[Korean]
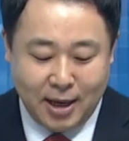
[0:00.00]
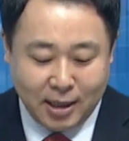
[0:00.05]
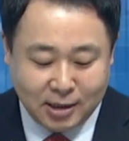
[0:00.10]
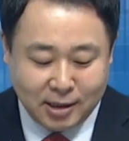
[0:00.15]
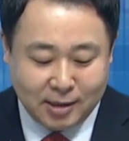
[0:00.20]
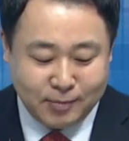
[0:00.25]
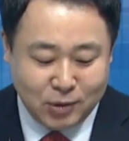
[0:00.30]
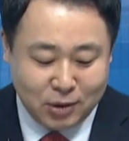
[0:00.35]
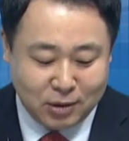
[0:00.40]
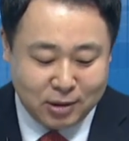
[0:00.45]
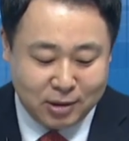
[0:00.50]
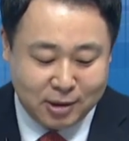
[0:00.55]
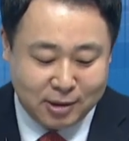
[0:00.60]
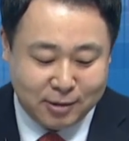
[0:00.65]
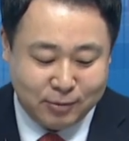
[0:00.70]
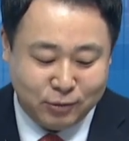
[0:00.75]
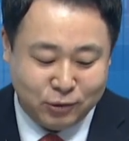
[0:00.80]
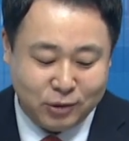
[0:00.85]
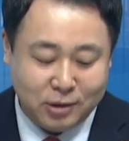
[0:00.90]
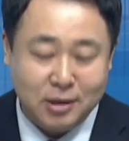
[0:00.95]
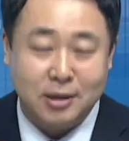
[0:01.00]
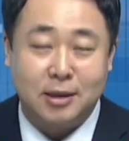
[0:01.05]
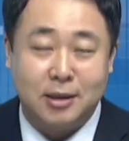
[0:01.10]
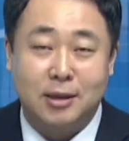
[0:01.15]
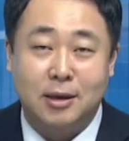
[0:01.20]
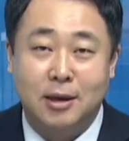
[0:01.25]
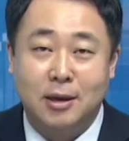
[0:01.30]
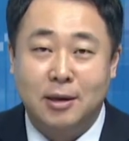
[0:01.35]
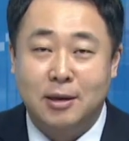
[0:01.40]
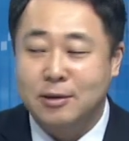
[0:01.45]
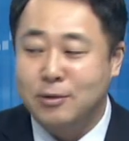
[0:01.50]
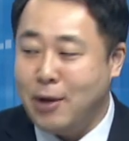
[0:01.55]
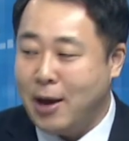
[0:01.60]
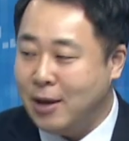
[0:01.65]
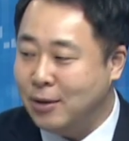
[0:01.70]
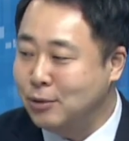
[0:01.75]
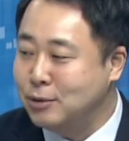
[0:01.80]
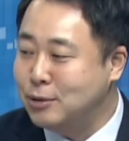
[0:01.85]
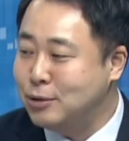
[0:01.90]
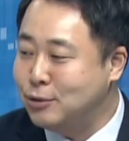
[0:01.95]
핵심적인 질문이 이거
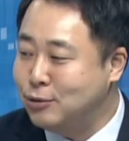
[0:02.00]
에너지